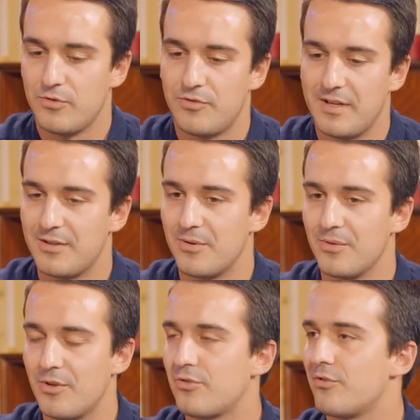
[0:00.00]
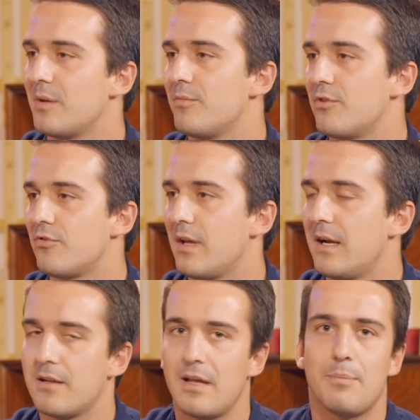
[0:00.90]
De género, nós conseguimos
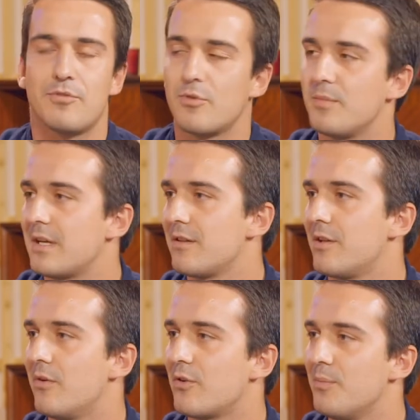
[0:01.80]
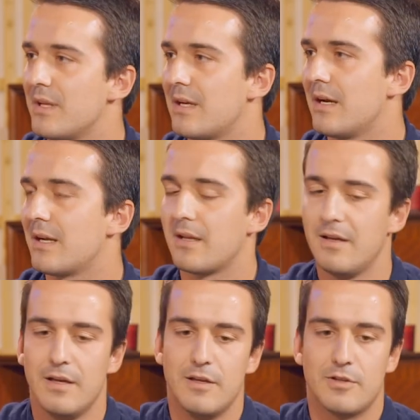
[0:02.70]
ajudar apps de comunicação a comunicarem
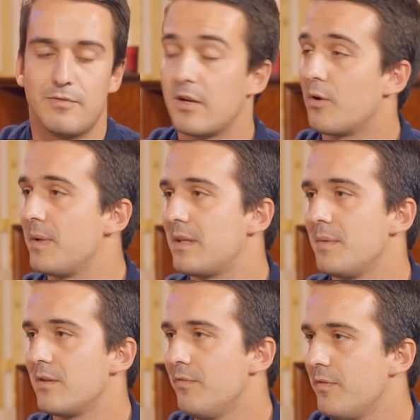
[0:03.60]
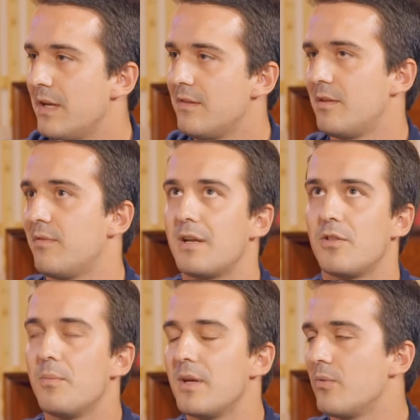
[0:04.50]
se estiverem completamente offline, se estiverem
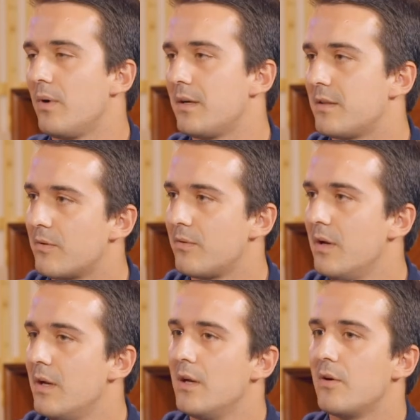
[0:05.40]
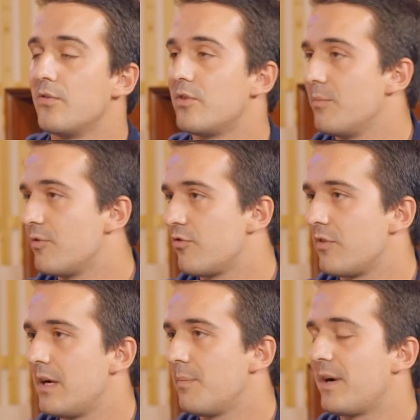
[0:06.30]
no meio do Ártico, conseguimos
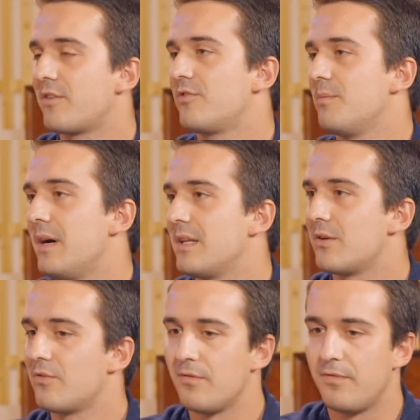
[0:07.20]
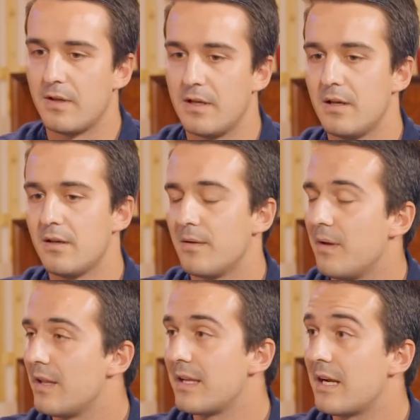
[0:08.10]
ajudar parques temáticos a,
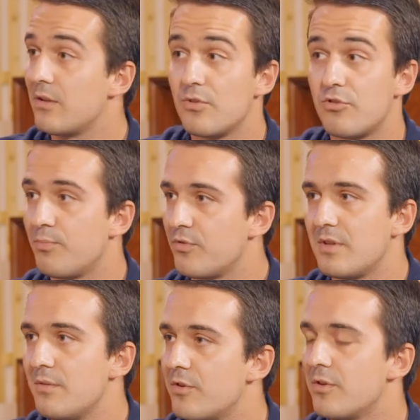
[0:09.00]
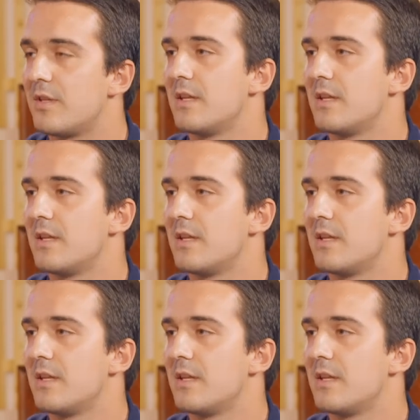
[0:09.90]
a, a ligarem todos os dispositivos IoT